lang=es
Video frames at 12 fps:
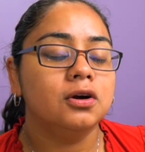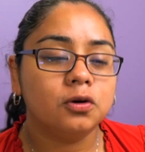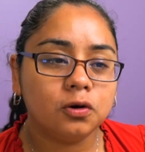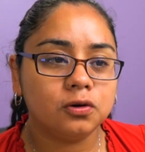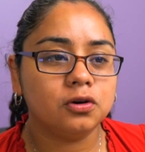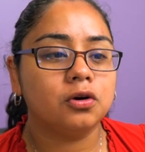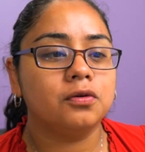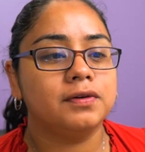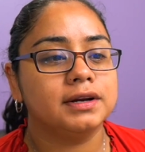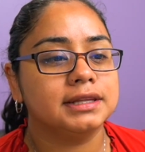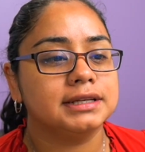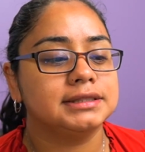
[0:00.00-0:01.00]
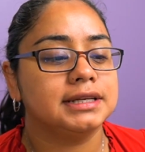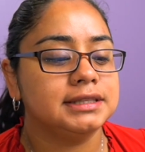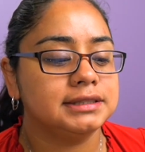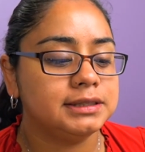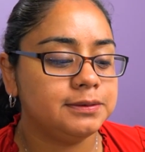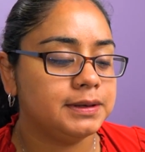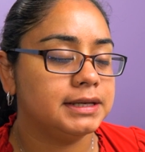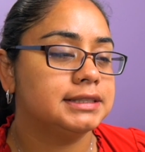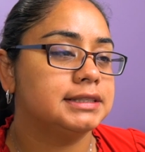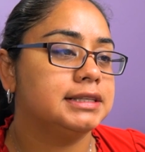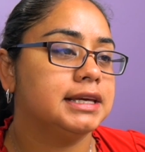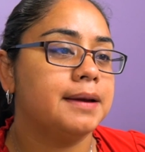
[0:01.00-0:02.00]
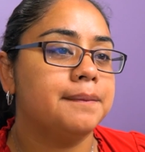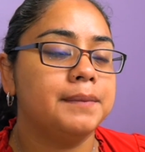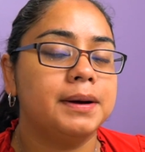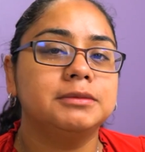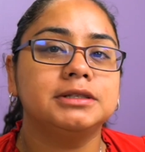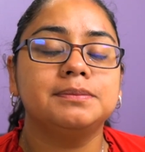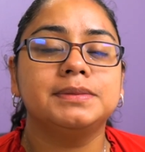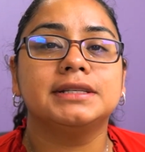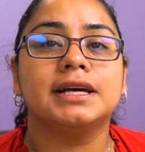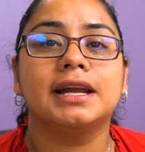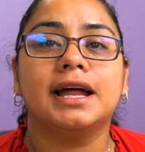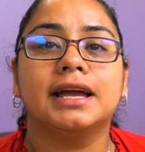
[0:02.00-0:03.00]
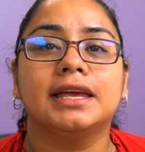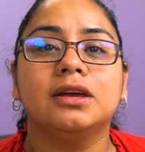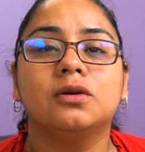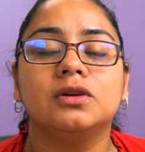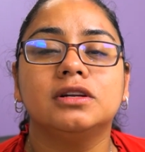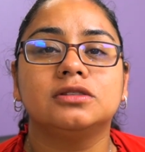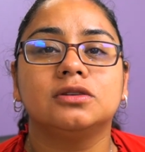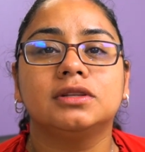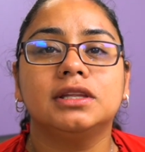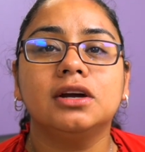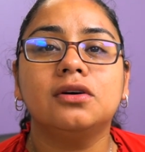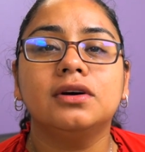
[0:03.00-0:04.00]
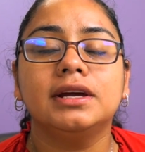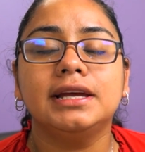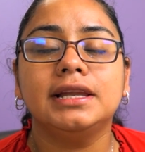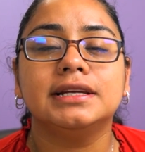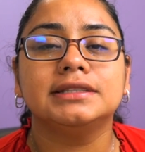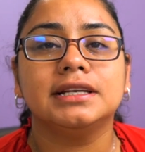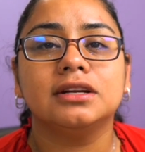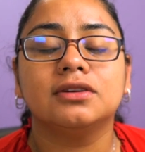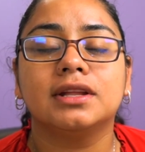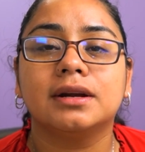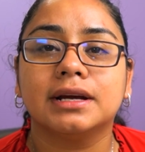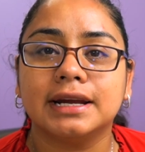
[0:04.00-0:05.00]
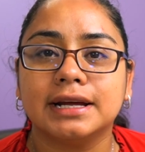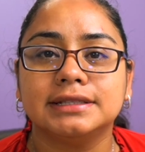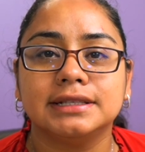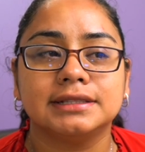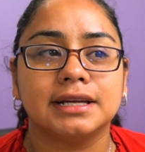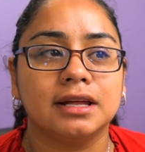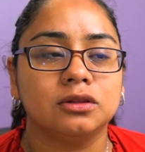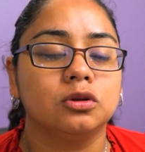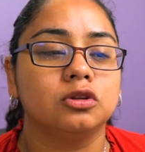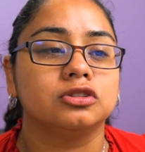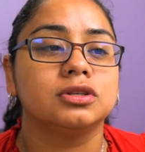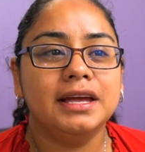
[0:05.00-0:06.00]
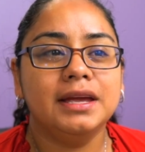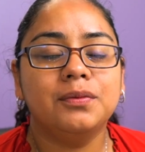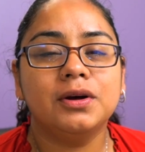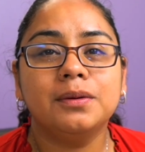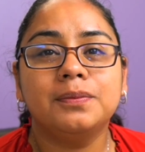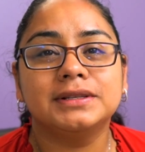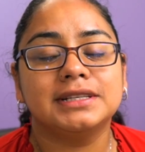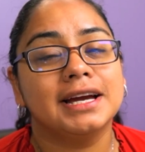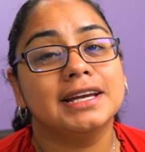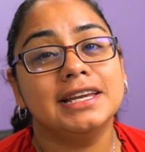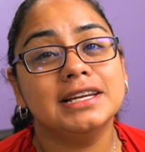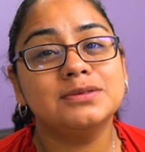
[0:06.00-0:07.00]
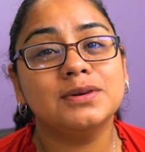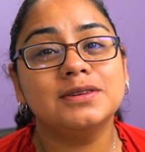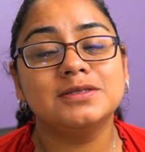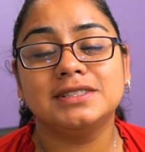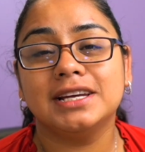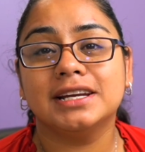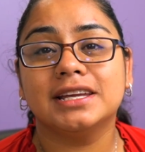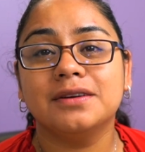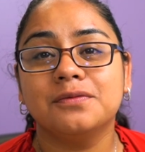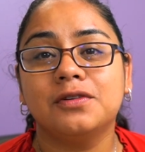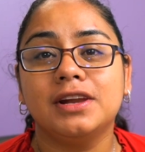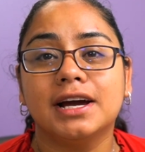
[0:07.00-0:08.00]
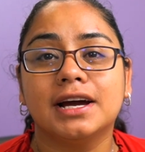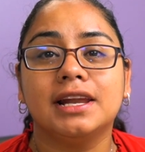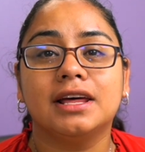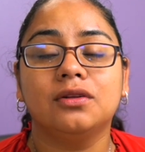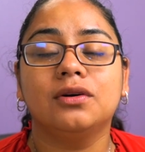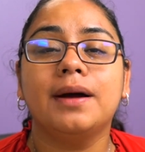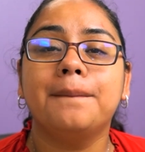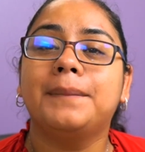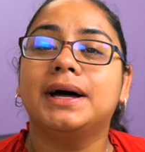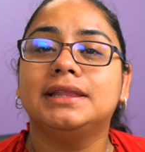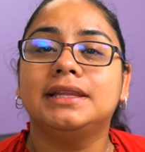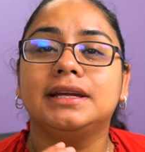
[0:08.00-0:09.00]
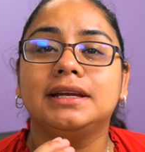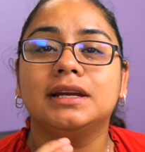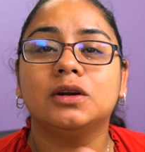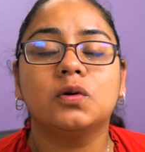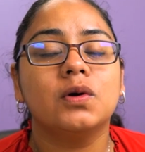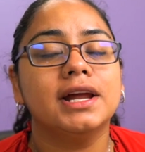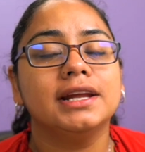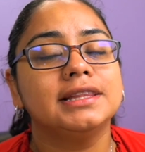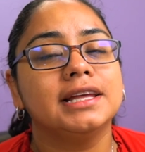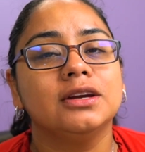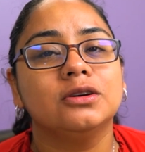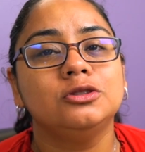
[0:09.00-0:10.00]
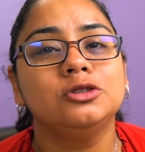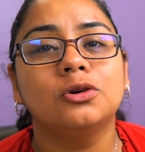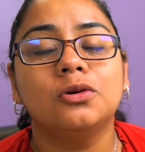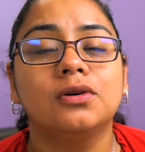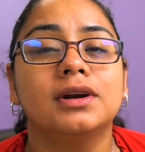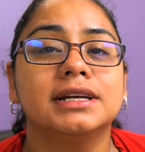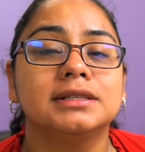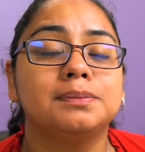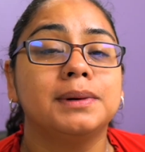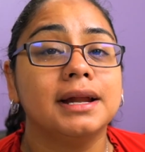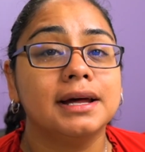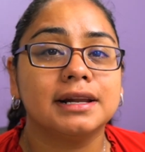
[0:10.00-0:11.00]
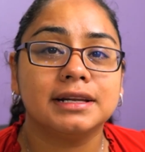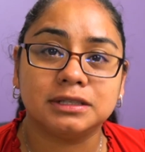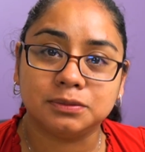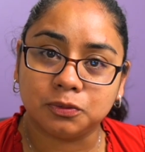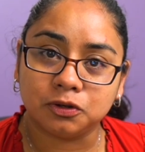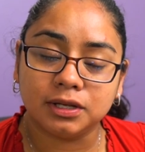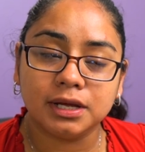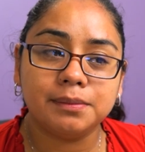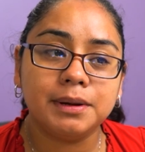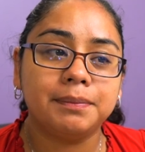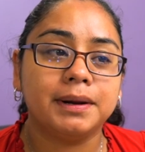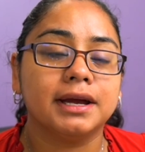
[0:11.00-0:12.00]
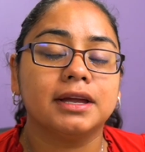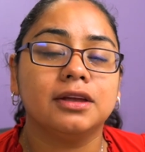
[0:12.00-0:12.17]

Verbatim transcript: con ofertas en CVS. Así que vamos a empezar aquí con el sorteo y les quiero dar gracias a todos. Y bueno, pues aquí les voy a anunciar quién fue la ganadora. Va a tener 48 horas para responderme para